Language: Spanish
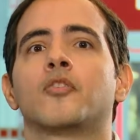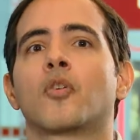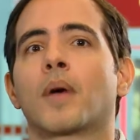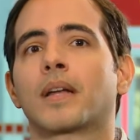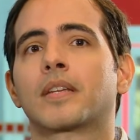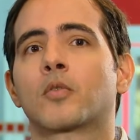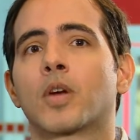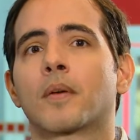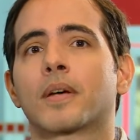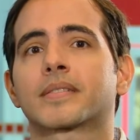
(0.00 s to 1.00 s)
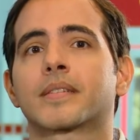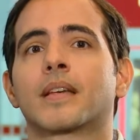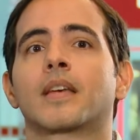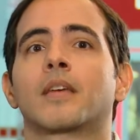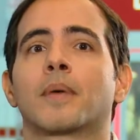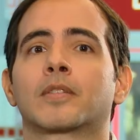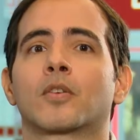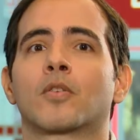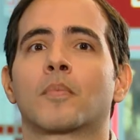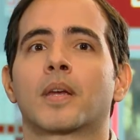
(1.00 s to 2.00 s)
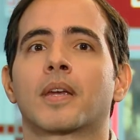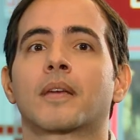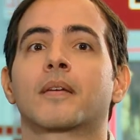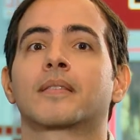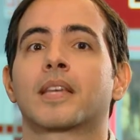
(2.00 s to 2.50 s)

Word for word: Giovanni Cuevas y Bartolomé